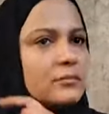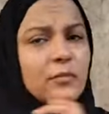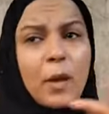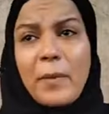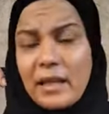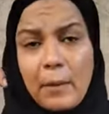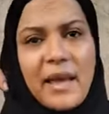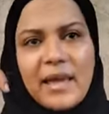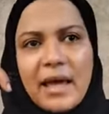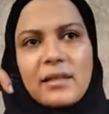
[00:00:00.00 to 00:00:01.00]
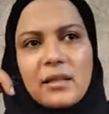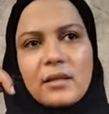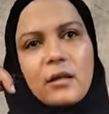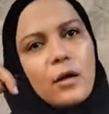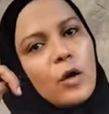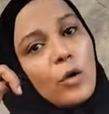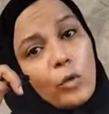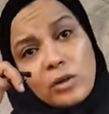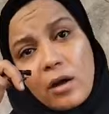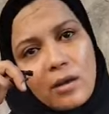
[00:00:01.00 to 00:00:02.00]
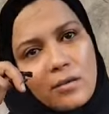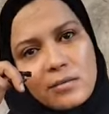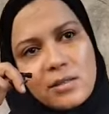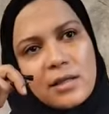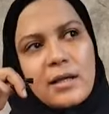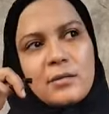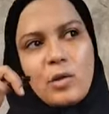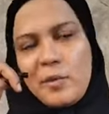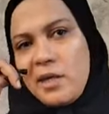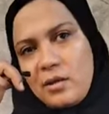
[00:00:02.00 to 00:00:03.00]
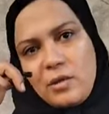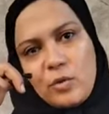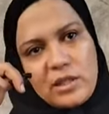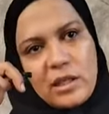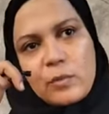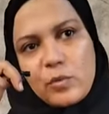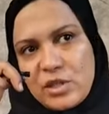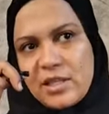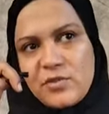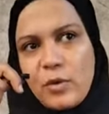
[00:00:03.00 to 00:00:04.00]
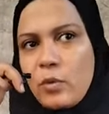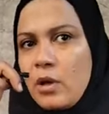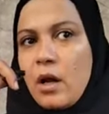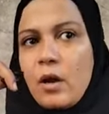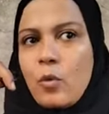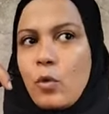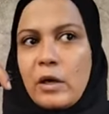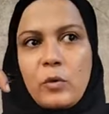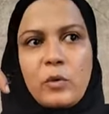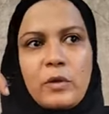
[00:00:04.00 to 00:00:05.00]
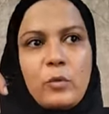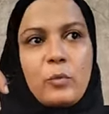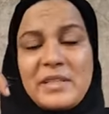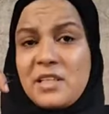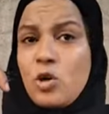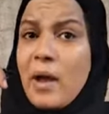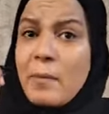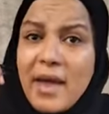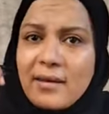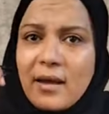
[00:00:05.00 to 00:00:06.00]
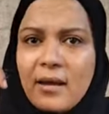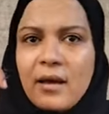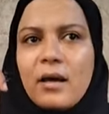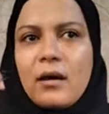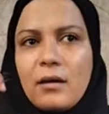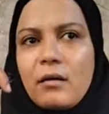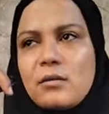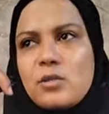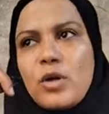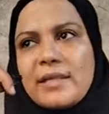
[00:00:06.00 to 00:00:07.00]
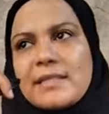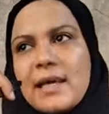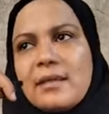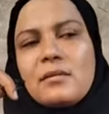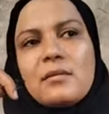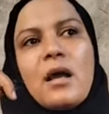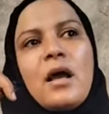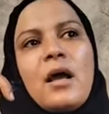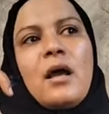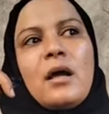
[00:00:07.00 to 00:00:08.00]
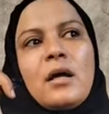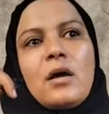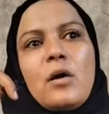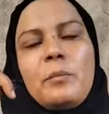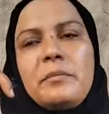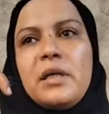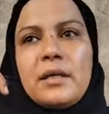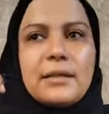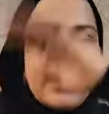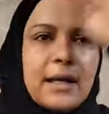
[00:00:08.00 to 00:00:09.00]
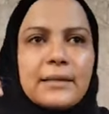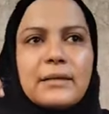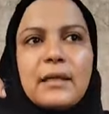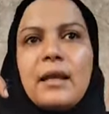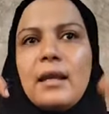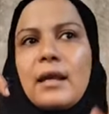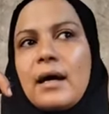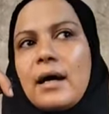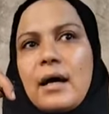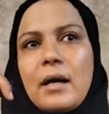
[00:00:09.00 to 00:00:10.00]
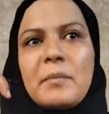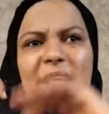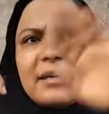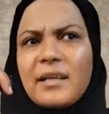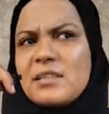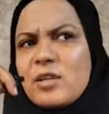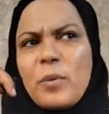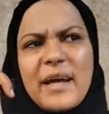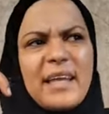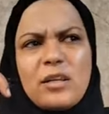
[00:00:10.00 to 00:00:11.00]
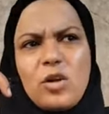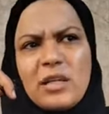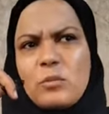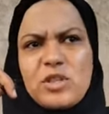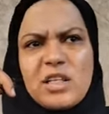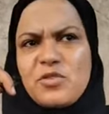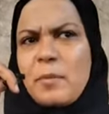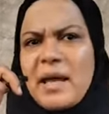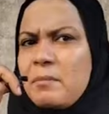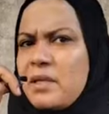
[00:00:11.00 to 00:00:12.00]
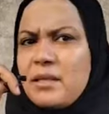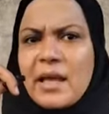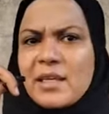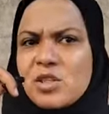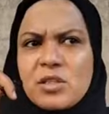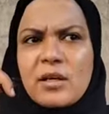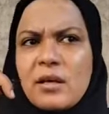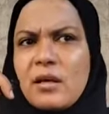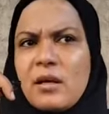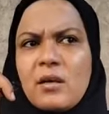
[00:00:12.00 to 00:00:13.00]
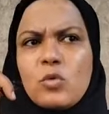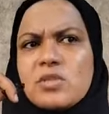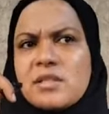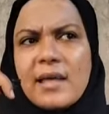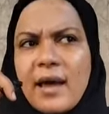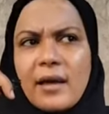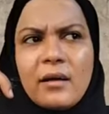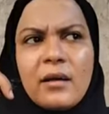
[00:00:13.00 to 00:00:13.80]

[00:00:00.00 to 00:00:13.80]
طبعا لما هي قالت لي كده قلت خلاص طبيعي احنا ودينا المستشفى ومدينهم امانه خلاص ورحت سكت امي دخلت العمليات يا دوبك احنا رحنا المستشفى ما كملناش آه، نص ساعه